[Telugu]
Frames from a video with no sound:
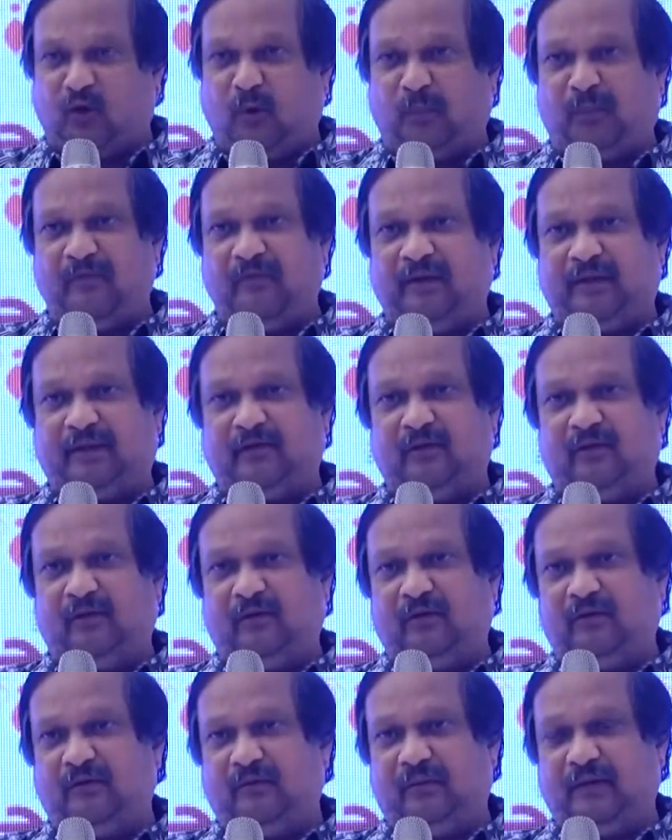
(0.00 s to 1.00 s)
గొప్ప వ్యక్తో
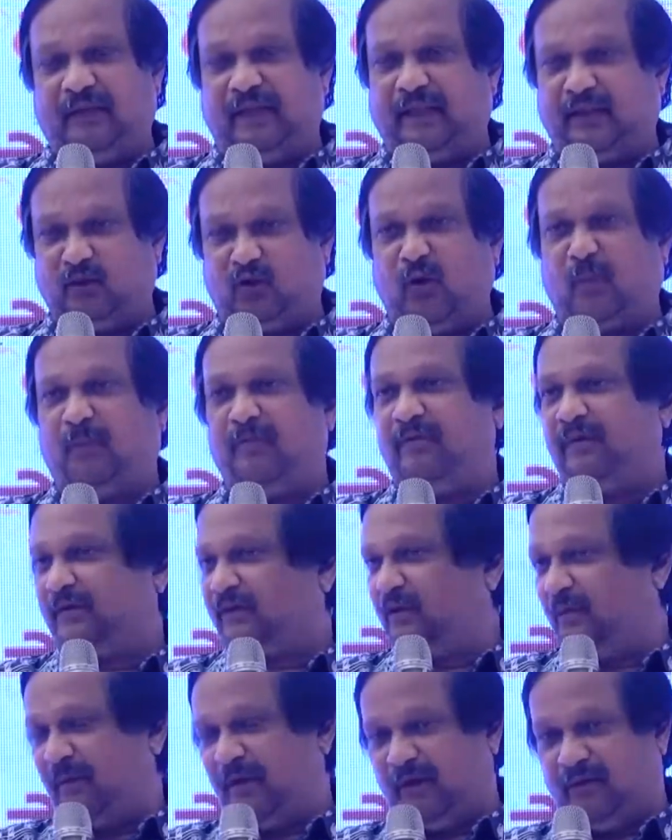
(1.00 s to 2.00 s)
ఎంత గొప్ప
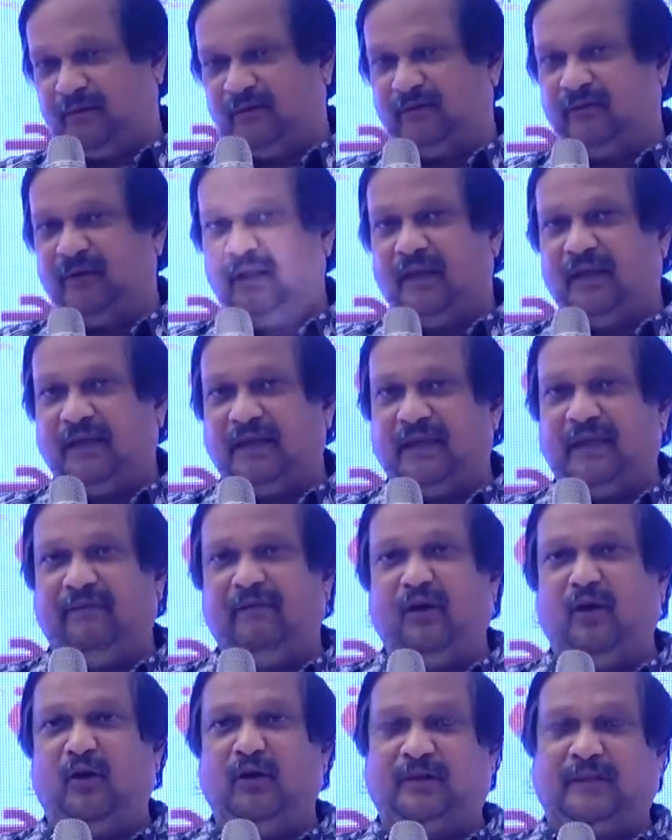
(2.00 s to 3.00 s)
వ్యక్తో మనం ఏ
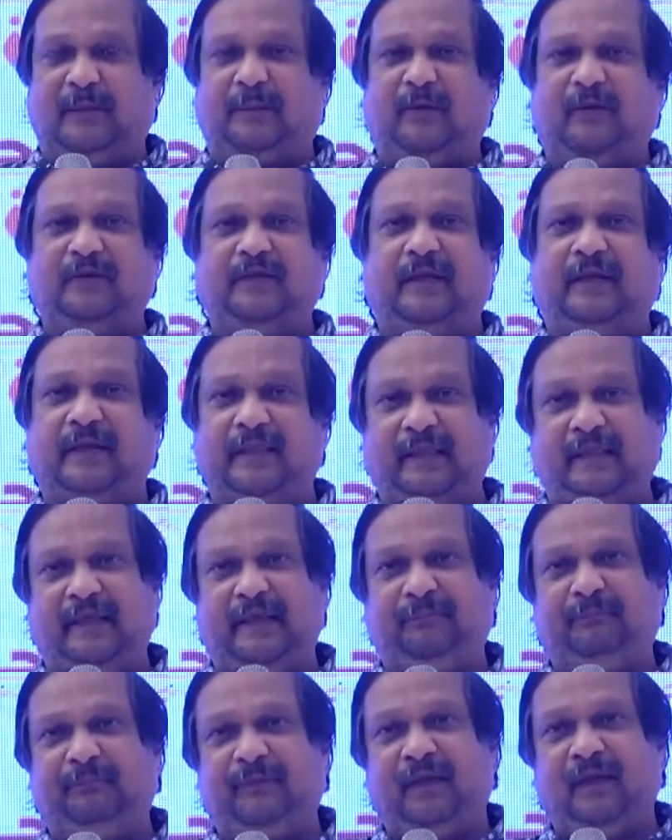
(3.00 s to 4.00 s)
విలువనో చెప్పడం జరిగింది
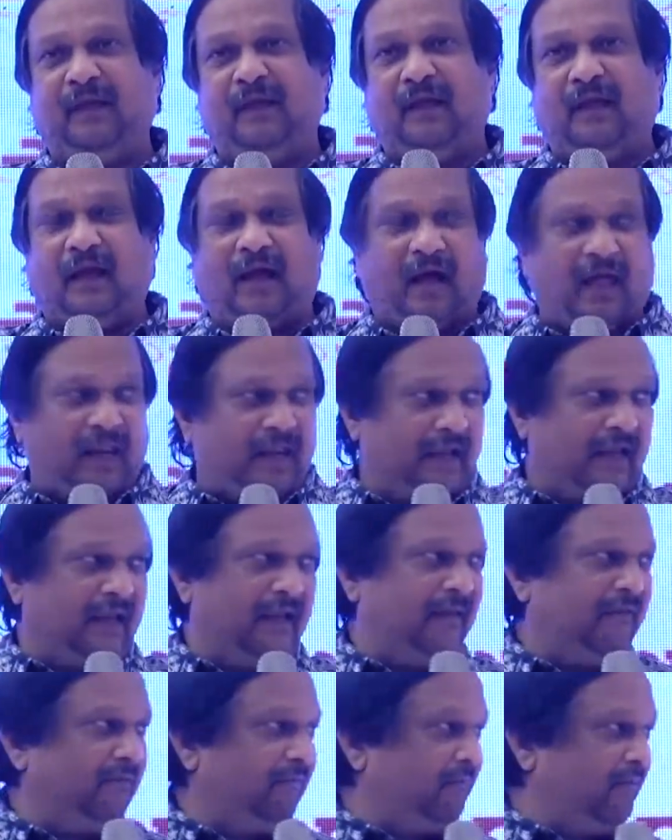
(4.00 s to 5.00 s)
అలాగే
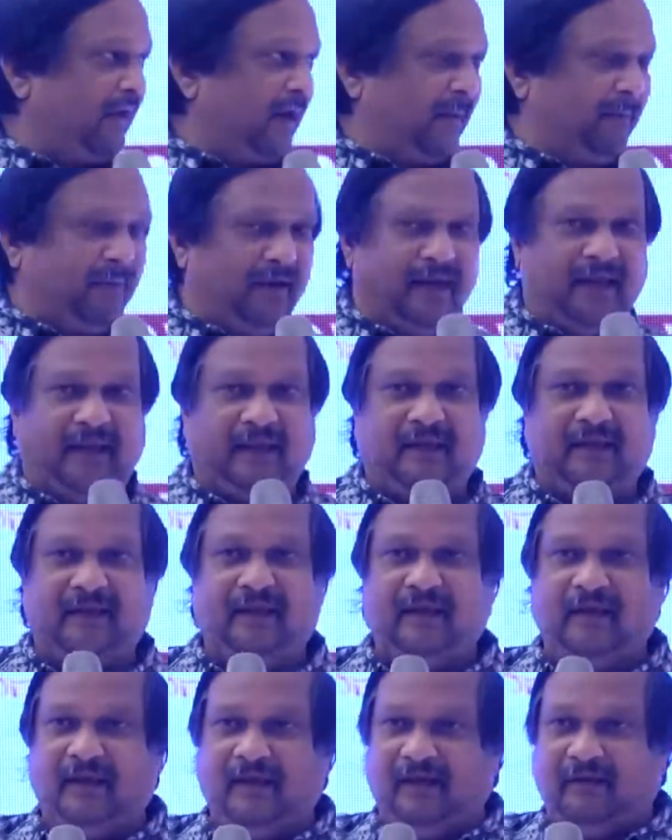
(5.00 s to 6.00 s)
వారి అబ్బాయి
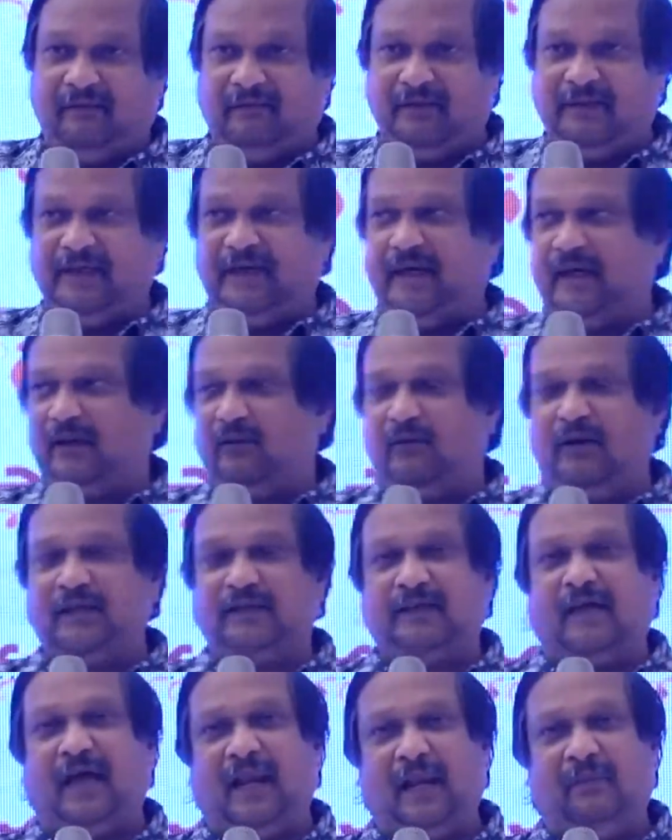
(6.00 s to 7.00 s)
విజయ్ గారు కూడా
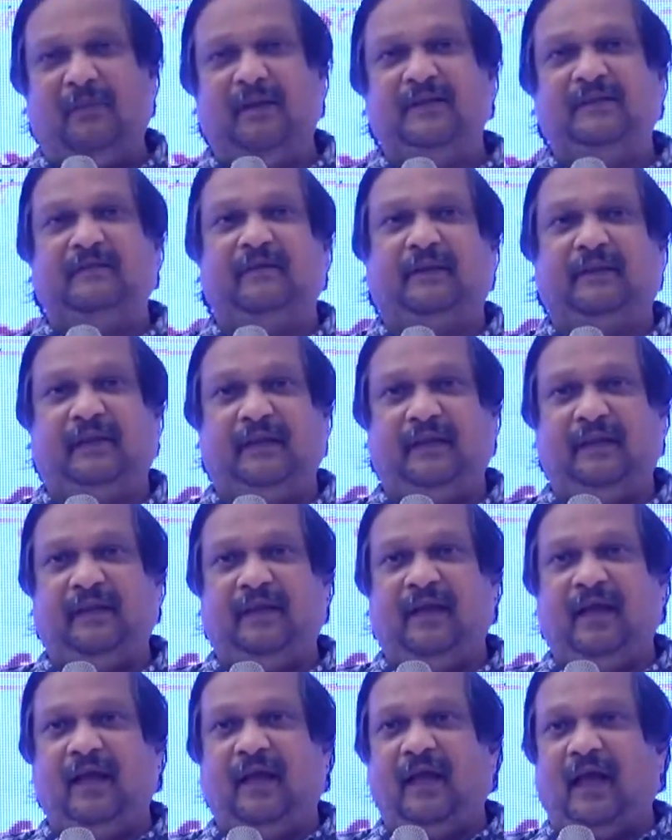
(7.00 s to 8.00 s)
చాలా మంచి వ్యక్తి
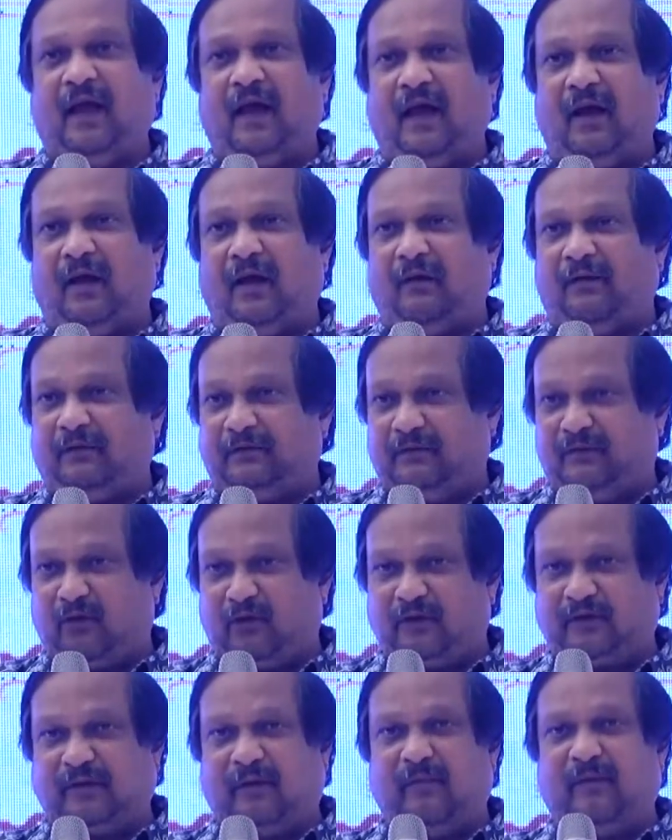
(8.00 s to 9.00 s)

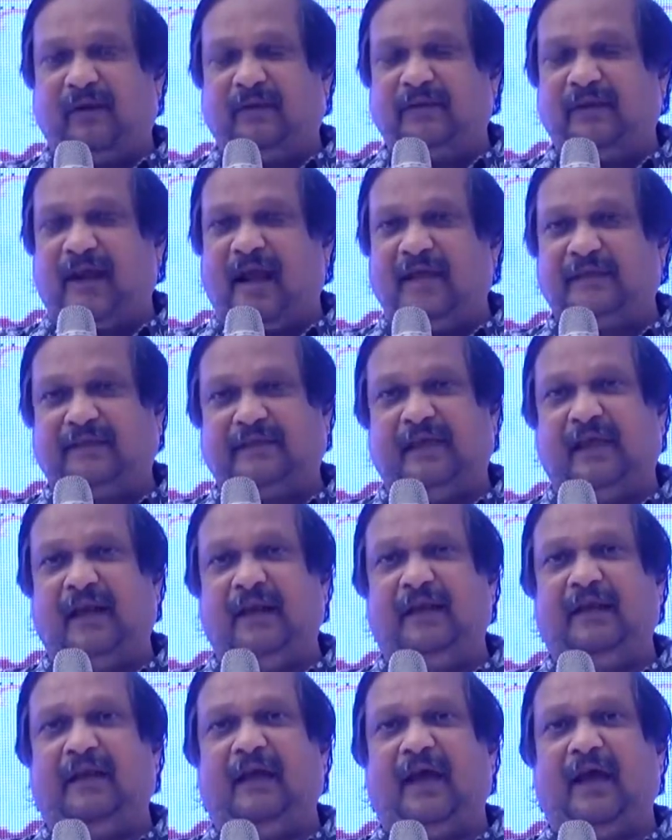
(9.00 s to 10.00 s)
దొరసమరాజు గారి
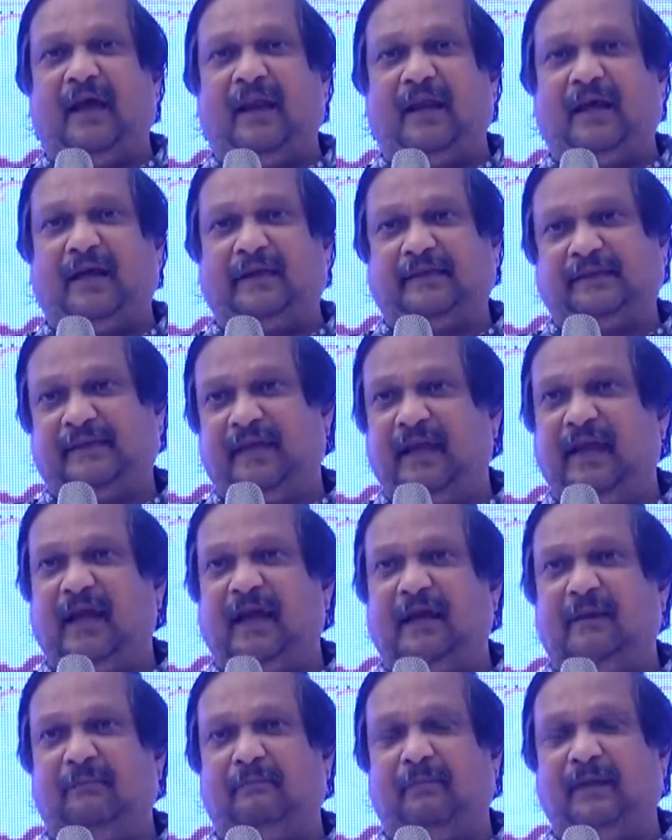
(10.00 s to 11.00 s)
ఆశయాల్ని ఆయన
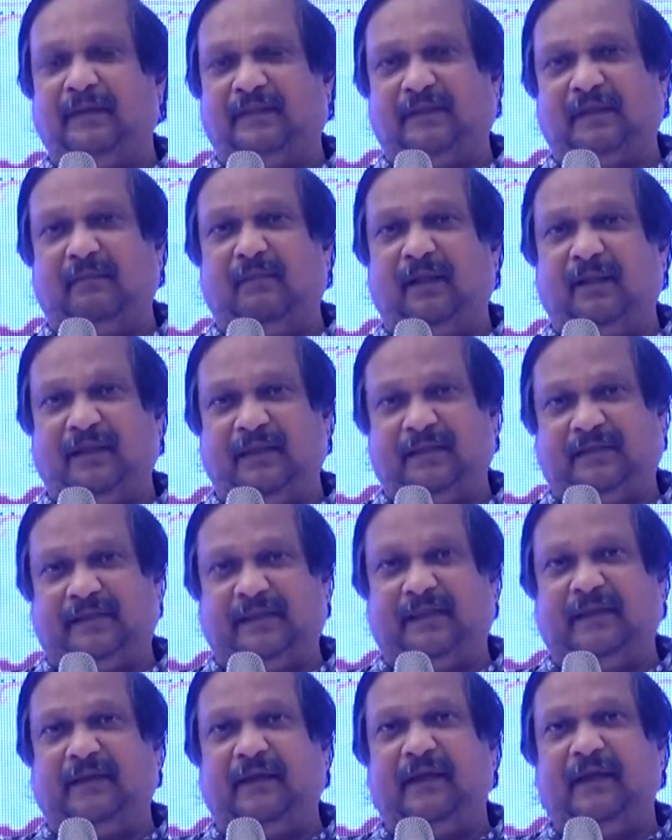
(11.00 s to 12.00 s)
ఖచ్చితంగా మంచి సినిమాలు
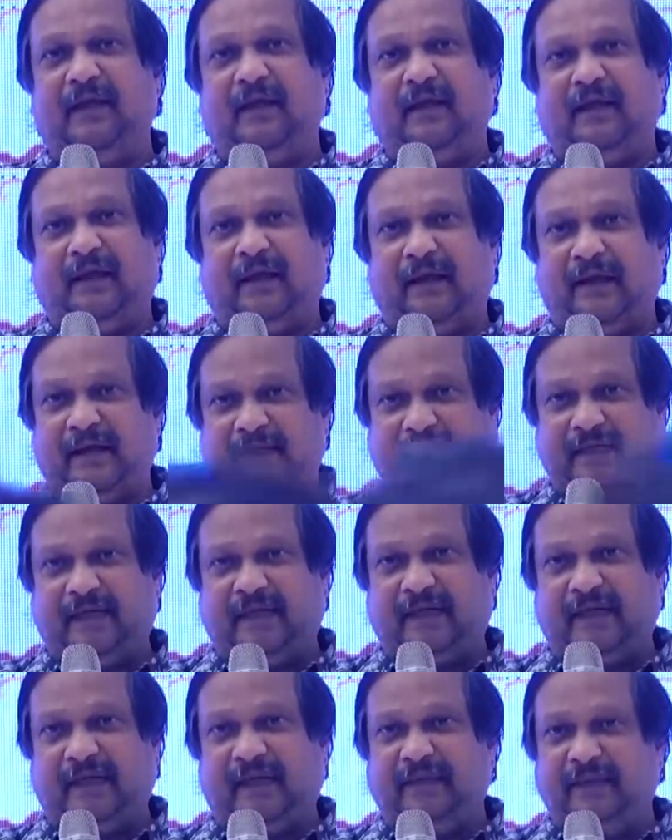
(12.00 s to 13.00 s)
తీసి
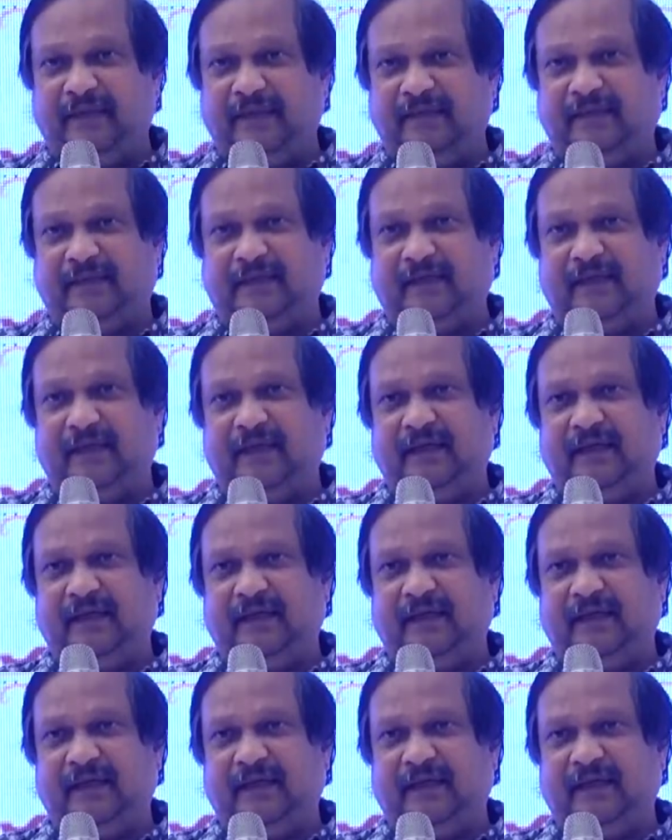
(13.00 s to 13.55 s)
ఇండస్ట్రీకి అందించి